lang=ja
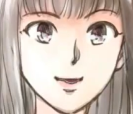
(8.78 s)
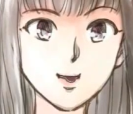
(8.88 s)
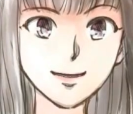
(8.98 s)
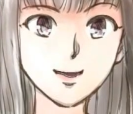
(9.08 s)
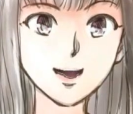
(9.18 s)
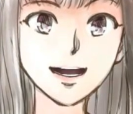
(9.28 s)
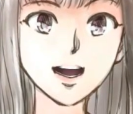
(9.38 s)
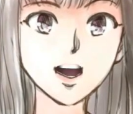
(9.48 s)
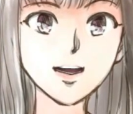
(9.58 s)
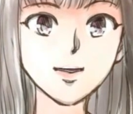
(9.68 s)
任期
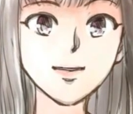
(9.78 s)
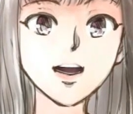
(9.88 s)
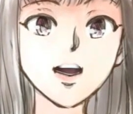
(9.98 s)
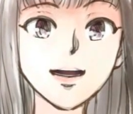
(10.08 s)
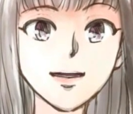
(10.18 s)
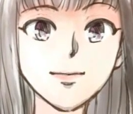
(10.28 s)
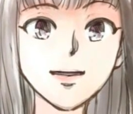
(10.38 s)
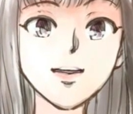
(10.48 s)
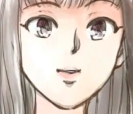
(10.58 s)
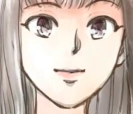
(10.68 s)
満了に伴う
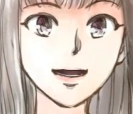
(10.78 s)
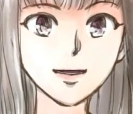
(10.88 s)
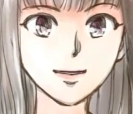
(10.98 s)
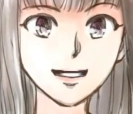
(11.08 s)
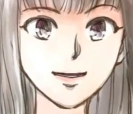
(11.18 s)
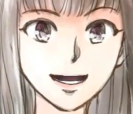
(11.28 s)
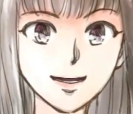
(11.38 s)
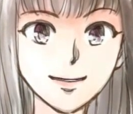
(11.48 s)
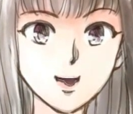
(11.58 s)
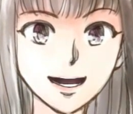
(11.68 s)
小田原市
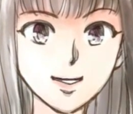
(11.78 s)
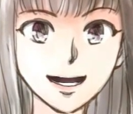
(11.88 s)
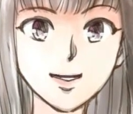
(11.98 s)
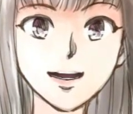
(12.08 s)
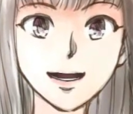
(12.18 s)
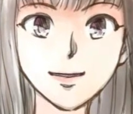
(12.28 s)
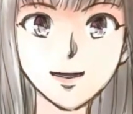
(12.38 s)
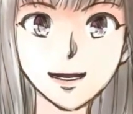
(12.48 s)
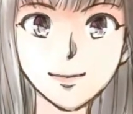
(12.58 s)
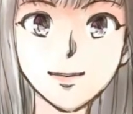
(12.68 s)
長選は19
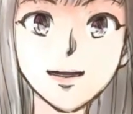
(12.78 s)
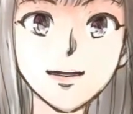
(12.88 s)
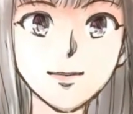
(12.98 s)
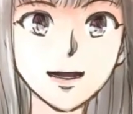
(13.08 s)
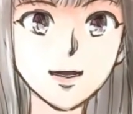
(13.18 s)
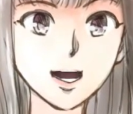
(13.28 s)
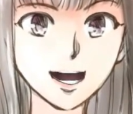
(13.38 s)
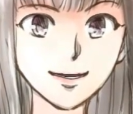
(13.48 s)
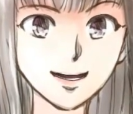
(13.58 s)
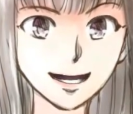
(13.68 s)
日、投開
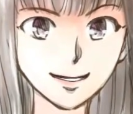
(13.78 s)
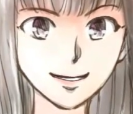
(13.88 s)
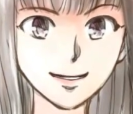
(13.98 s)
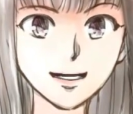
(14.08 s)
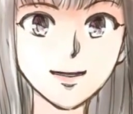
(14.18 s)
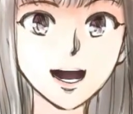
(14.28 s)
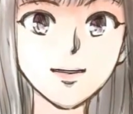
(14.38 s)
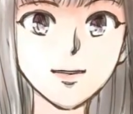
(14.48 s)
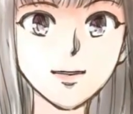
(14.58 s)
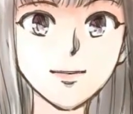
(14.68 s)
票され、市
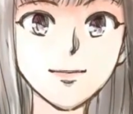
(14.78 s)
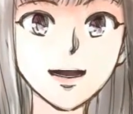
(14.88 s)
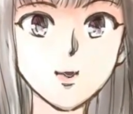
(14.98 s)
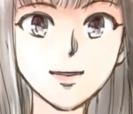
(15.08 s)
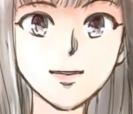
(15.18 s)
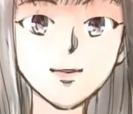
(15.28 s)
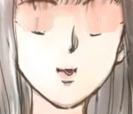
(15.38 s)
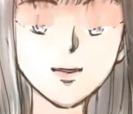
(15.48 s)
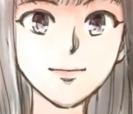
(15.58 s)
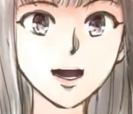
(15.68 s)
長を3期
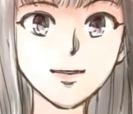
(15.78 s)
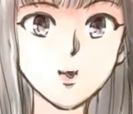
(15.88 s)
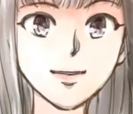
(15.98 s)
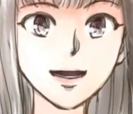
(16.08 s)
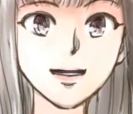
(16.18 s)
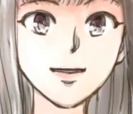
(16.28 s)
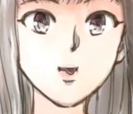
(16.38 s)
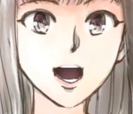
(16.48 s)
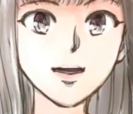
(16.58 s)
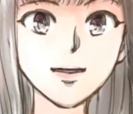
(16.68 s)
務めた元
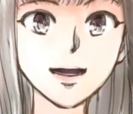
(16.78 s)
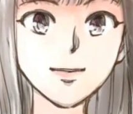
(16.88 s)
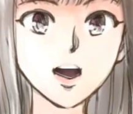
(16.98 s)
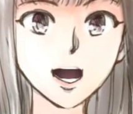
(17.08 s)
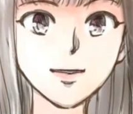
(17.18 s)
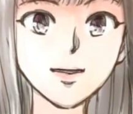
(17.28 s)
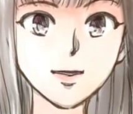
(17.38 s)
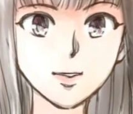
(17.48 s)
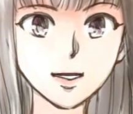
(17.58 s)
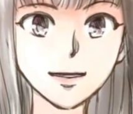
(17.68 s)
職の加藤
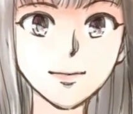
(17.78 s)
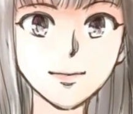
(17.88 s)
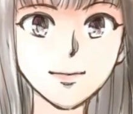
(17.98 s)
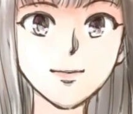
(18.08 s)
健一氏が